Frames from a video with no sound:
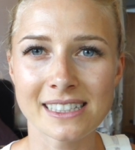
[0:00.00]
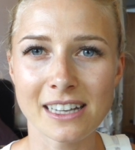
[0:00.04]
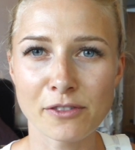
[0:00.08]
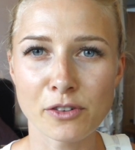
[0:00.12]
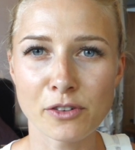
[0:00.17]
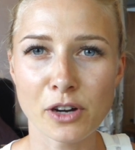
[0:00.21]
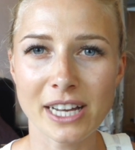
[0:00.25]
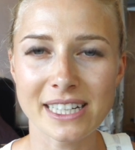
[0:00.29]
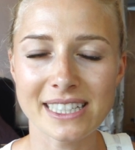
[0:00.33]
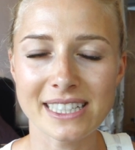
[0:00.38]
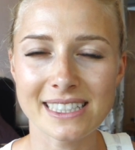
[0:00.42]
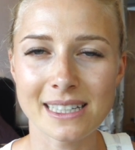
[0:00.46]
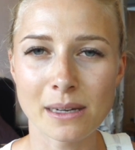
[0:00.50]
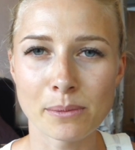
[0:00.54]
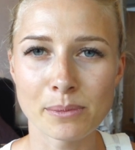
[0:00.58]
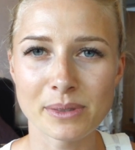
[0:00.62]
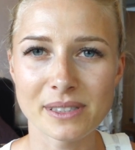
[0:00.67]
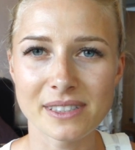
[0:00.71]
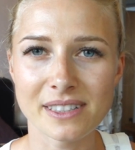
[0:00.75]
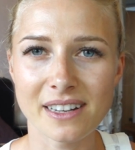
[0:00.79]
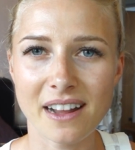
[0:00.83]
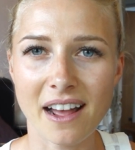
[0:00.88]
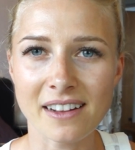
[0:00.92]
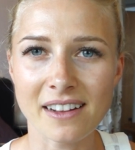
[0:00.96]
Davor hatte ich ja ein
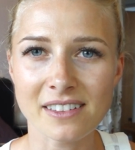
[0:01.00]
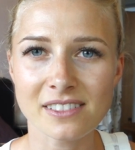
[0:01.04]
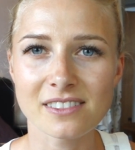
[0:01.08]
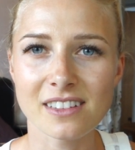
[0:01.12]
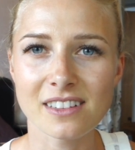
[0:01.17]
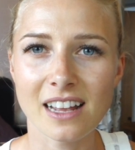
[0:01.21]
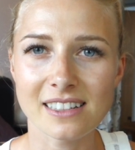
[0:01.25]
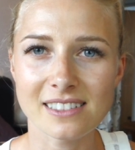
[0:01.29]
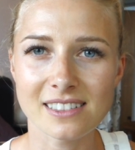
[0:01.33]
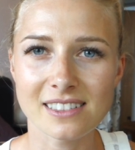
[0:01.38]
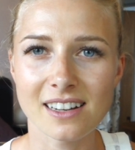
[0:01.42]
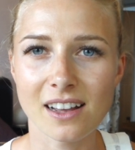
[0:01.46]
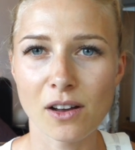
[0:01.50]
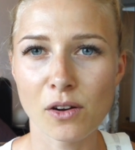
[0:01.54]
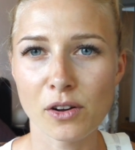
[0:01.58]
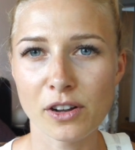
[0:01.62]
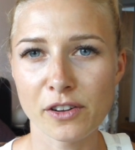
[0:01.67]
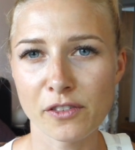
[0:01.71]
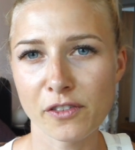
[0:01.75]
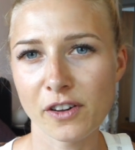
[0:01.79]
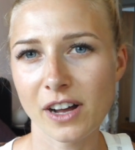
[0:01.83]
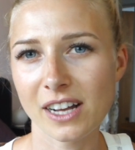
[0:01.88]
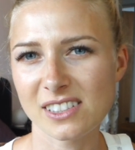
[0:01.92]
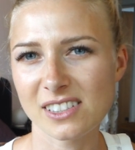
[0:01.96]
bisschen Angst und hatte dann auch
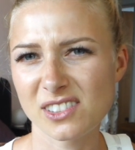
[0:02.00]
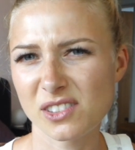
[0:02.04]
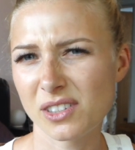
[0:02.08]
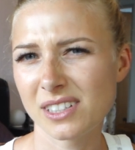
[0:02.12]
gefragt,